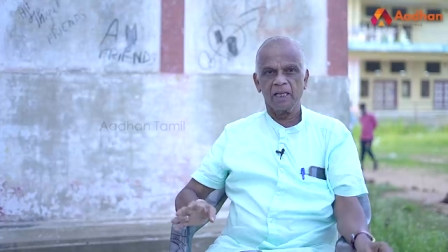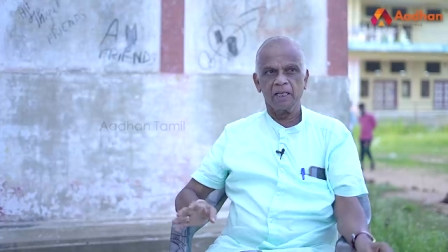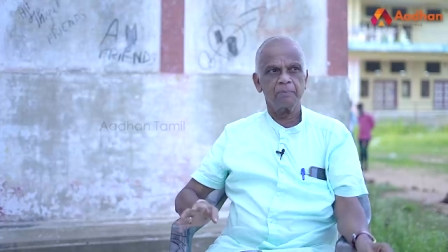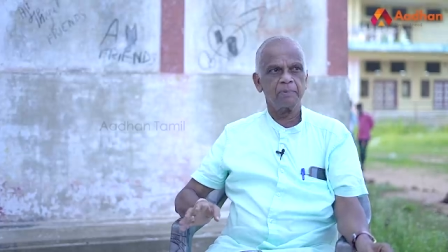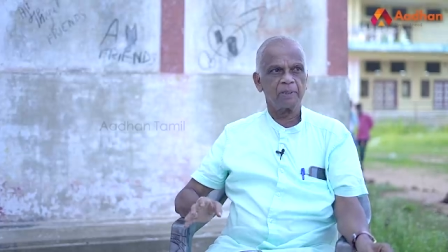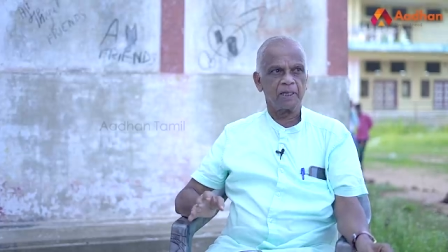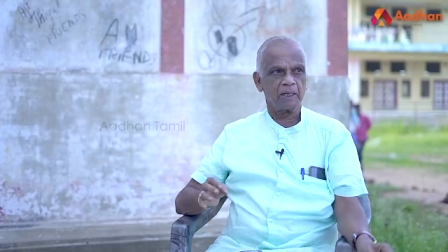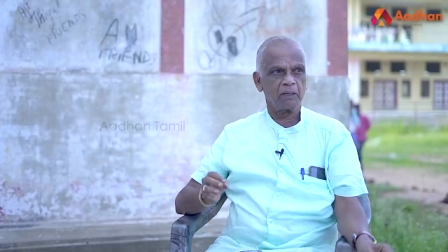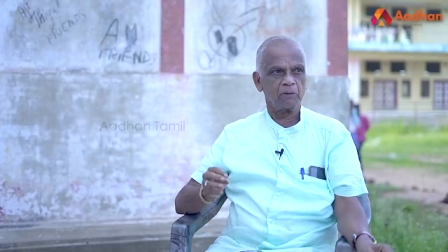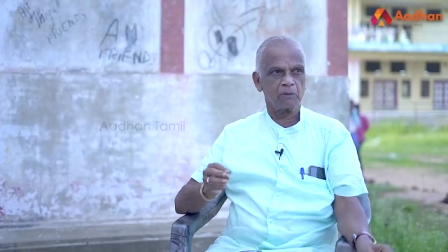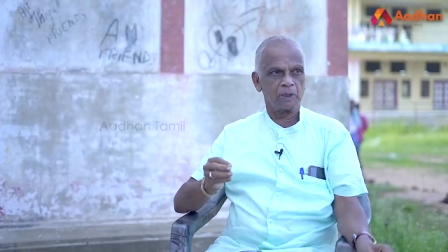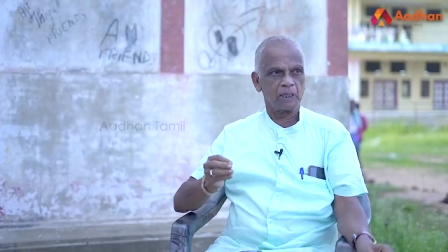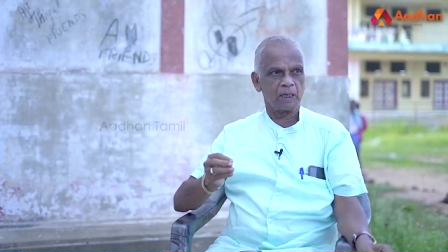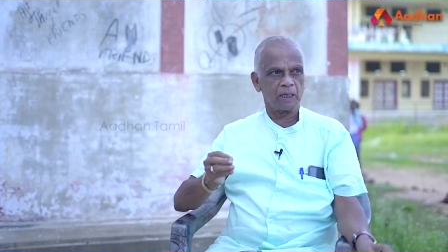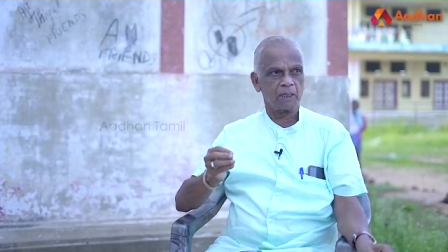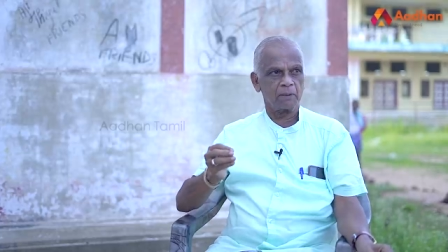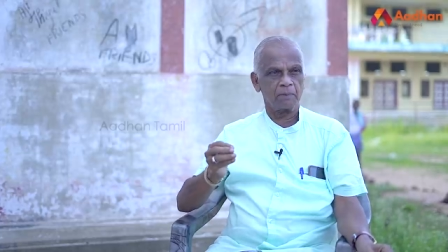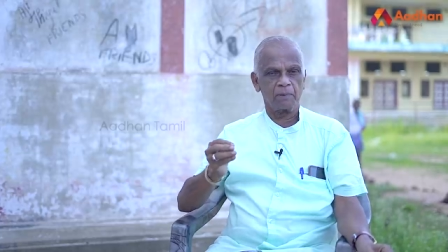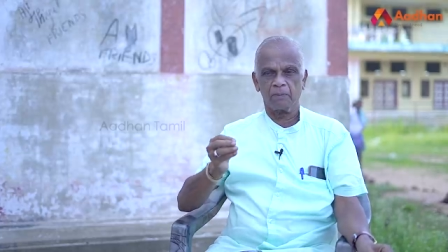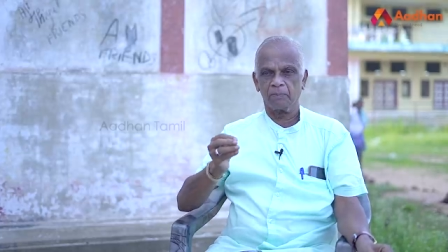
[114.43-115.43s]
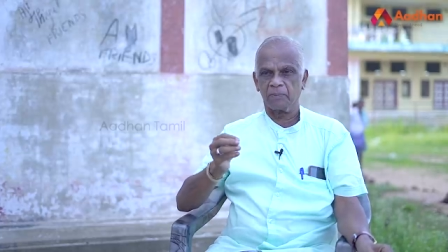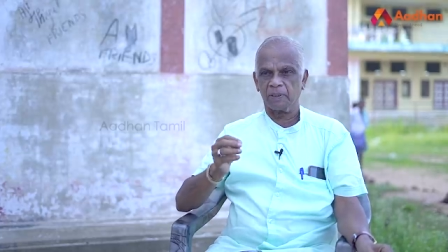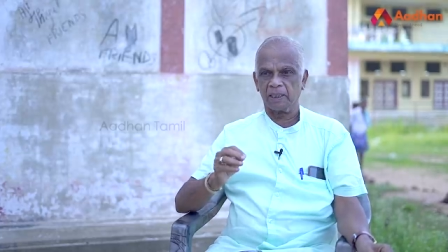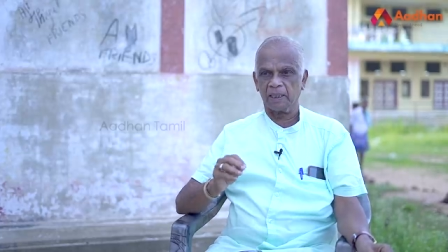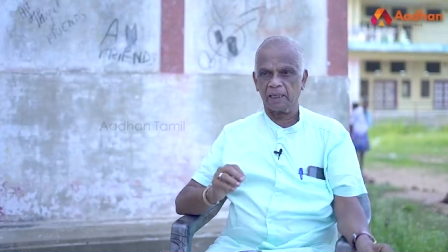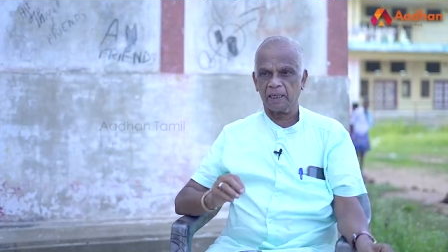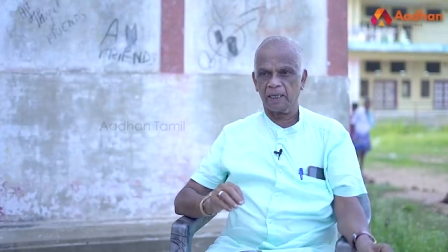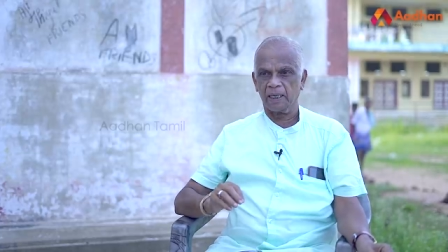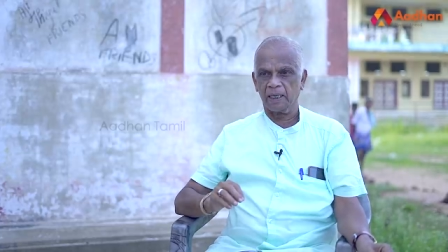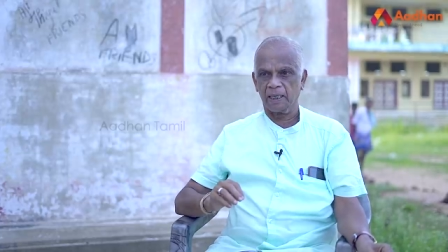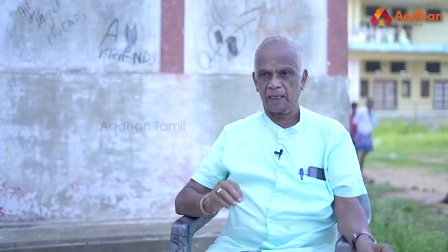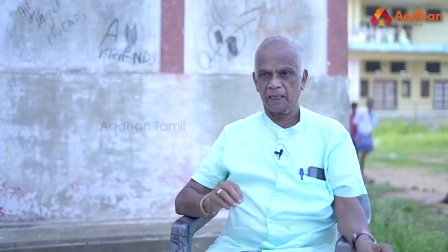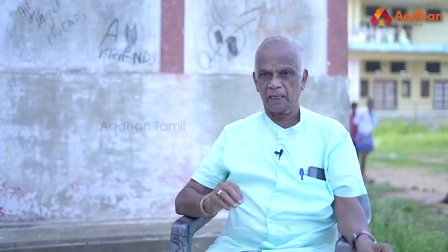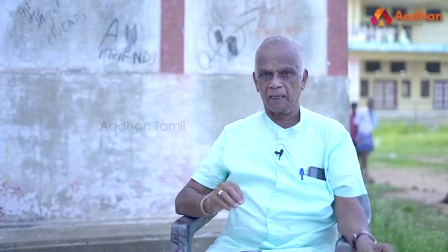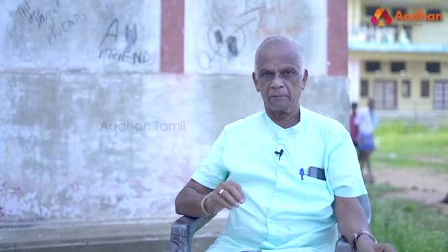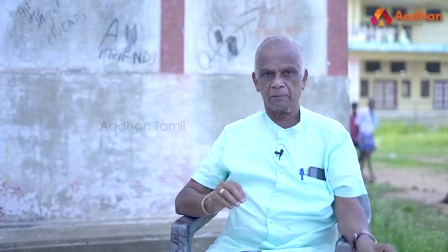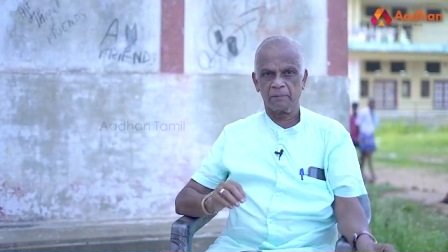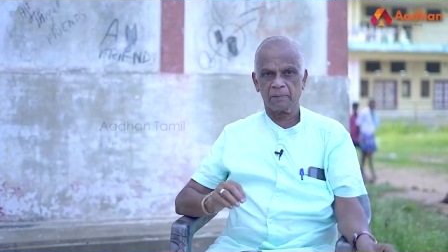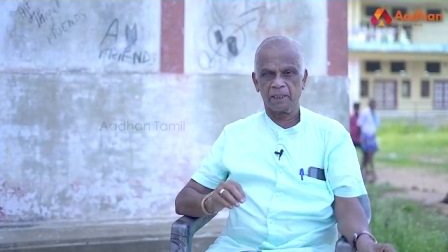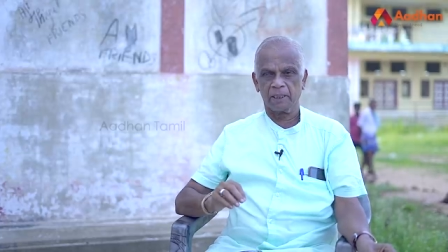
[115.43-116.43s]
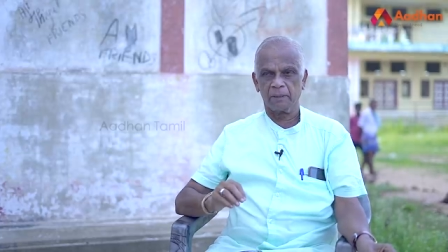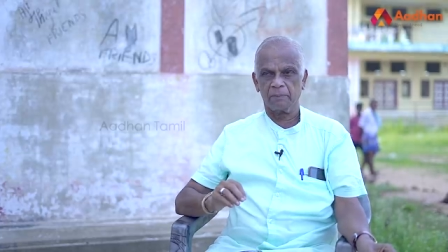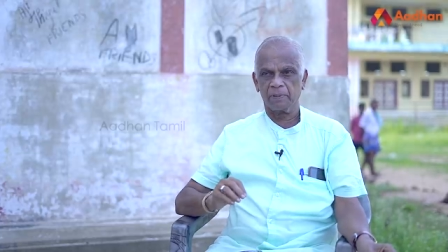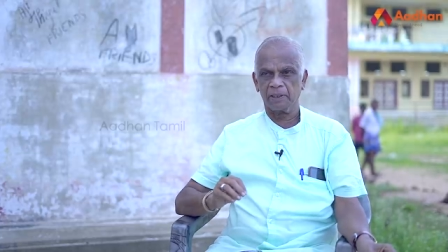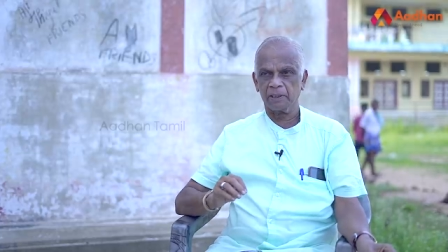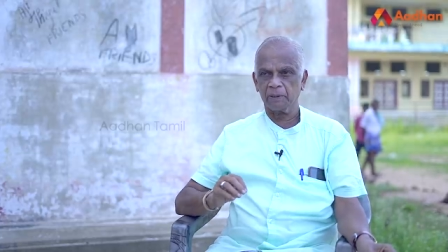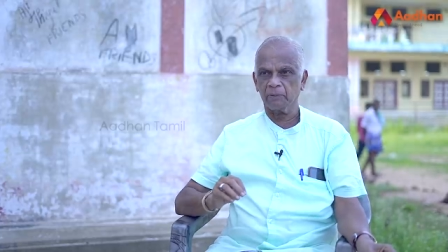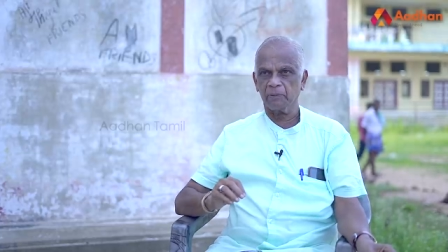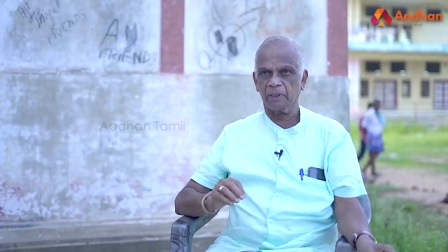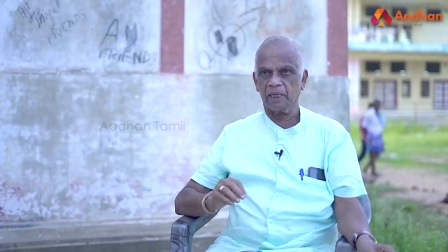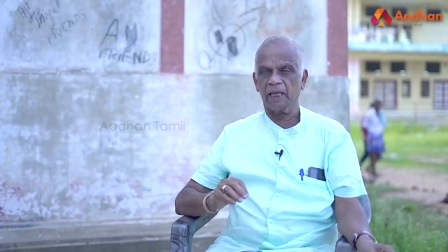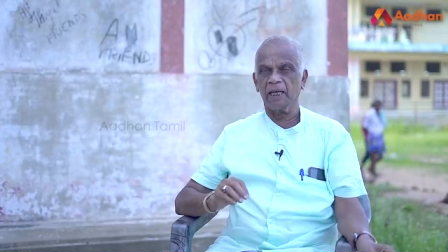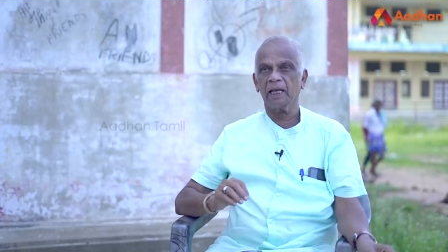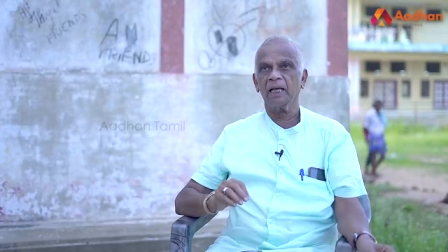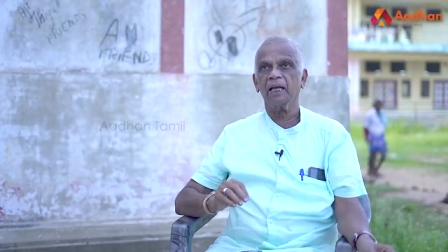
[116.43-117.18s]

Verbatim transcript: இப்போ உதாரணமாக பாருங்களேன் அவருடைய பதிவில்